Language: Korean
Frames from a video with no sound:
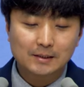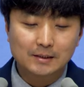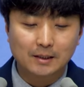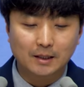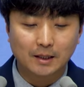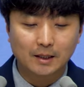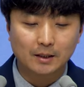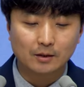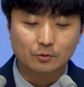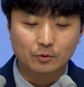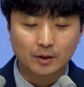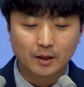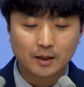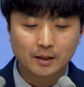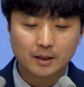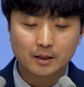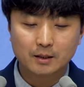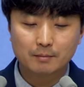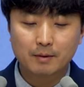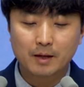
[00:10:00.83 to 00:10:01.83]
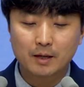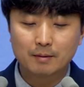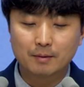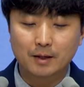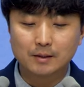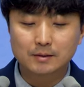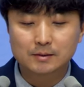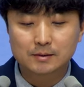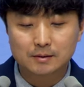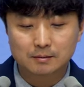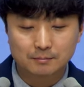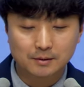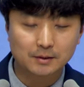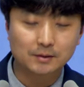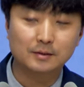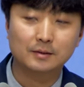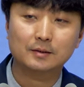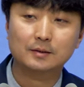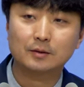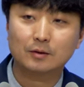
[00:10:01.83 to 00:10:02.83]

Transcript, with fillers: 예, 우리 하나님의 말씀은